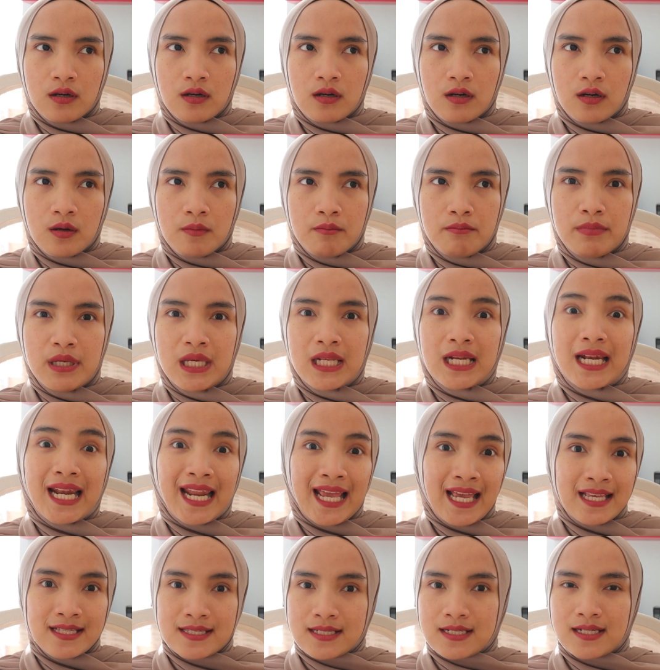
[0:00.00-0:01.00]
e, eh, bee
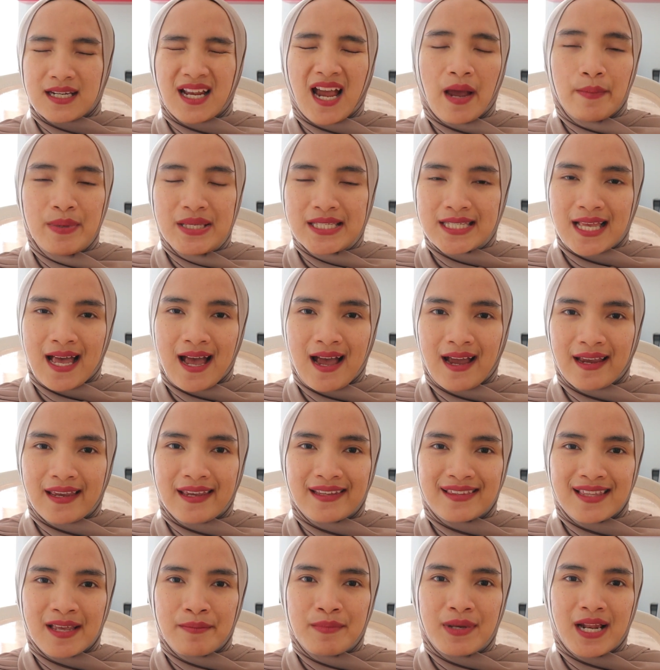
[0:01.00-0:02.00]
nest nggak bisa
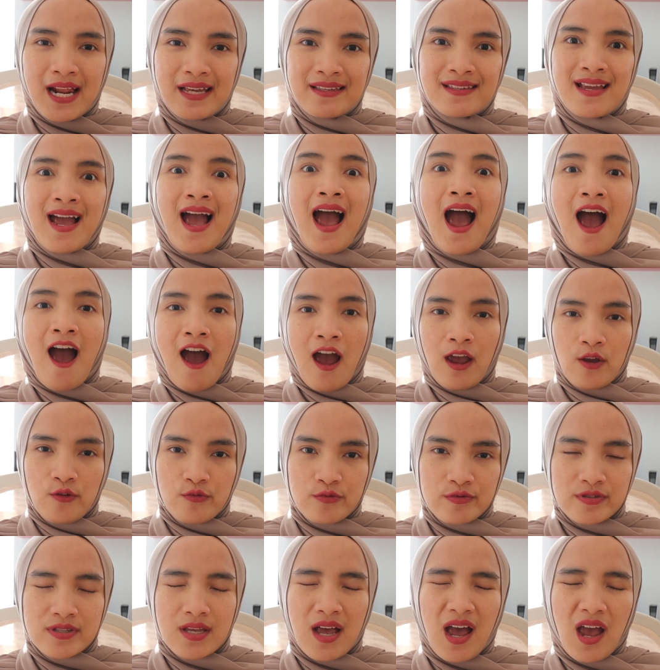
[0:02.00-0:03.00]
kita bilangnya
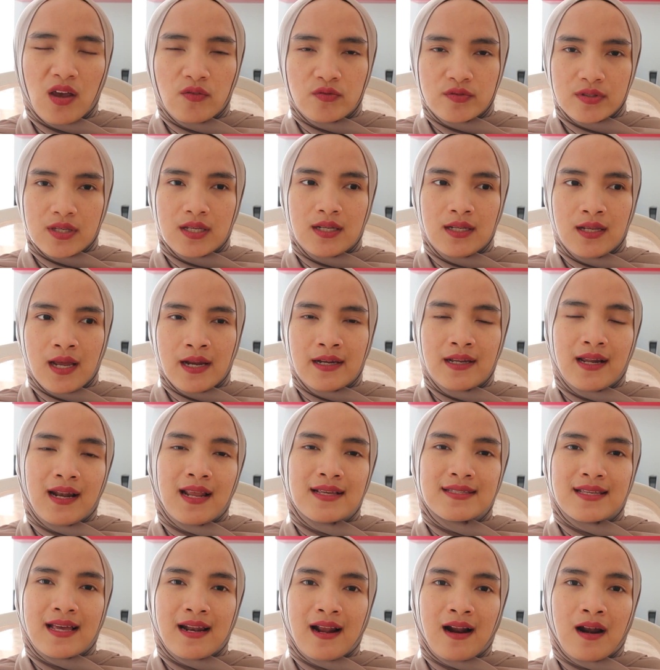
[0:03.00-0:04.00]
hives hives ini
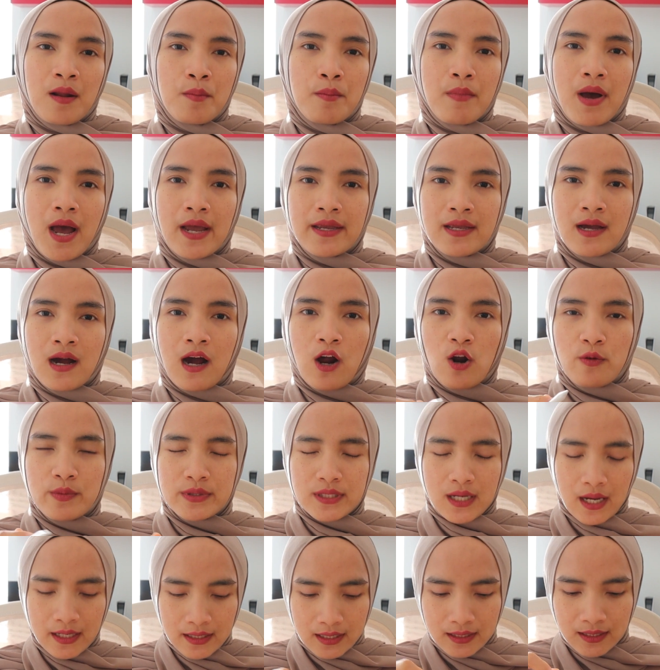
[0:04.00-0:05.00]
adalah sarang lebah yang kalau
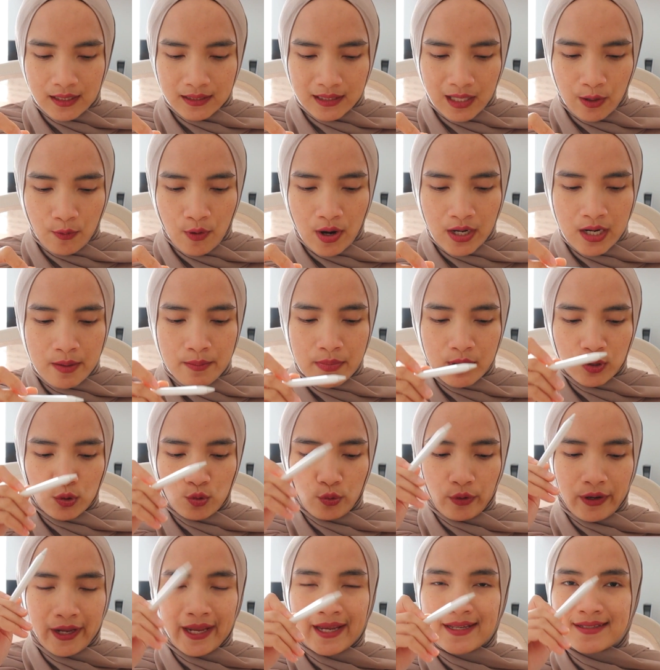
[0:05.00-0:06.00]
misalkan kita tahu ada
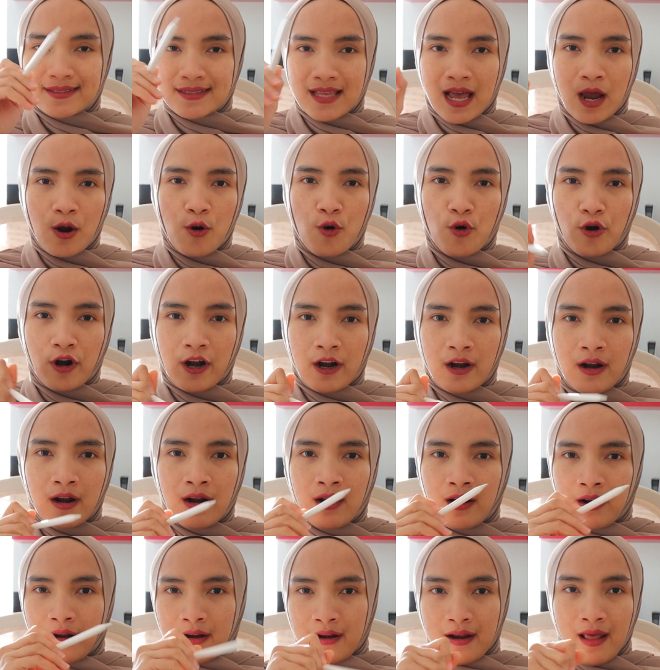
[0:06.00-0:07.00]
bentuk heksagon
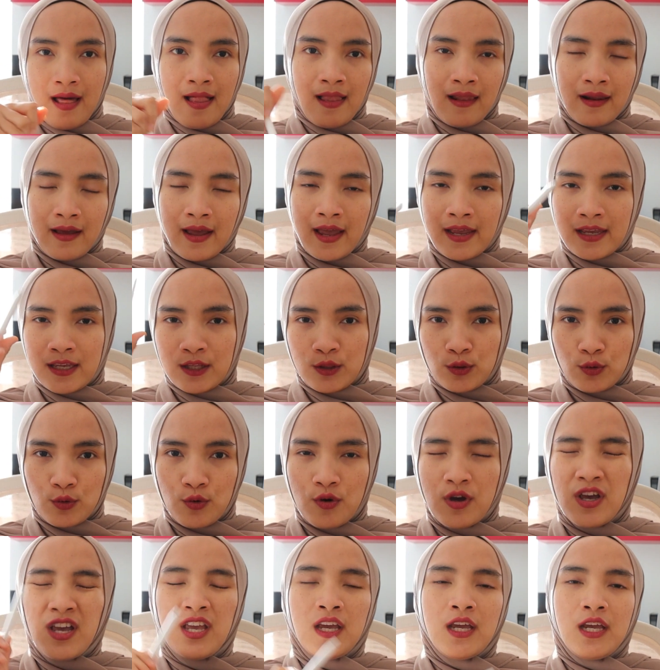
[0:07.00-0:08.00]
nah kayak
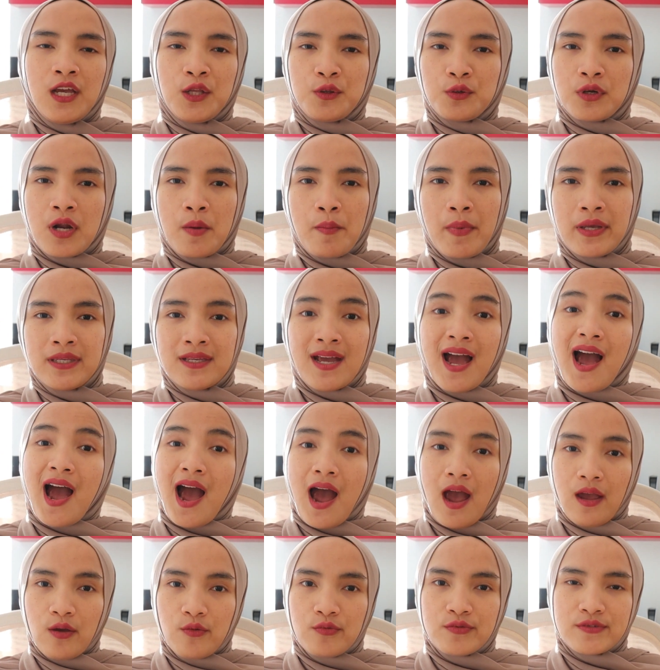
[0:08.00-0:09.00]
gitu itu namanya
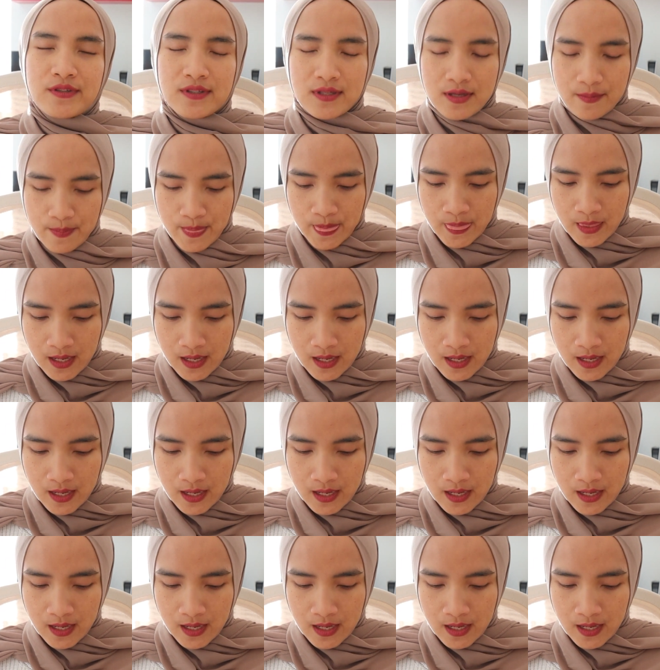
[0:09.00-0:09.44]
hives